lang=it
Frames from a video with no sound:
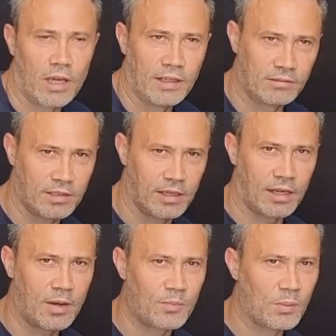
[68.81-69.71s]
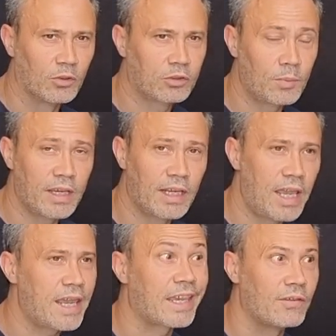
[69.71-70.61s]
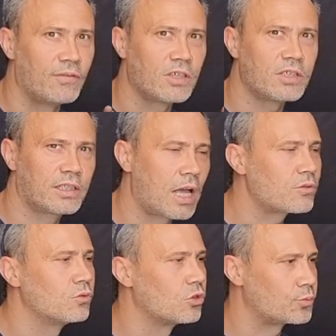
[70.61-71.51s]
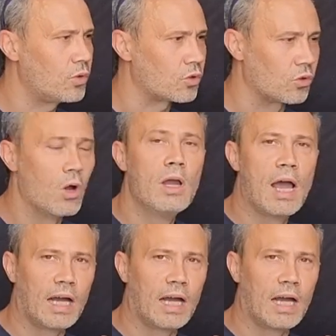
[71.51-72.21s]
cioè si riempie molto bene e che vegeta sullo sporco,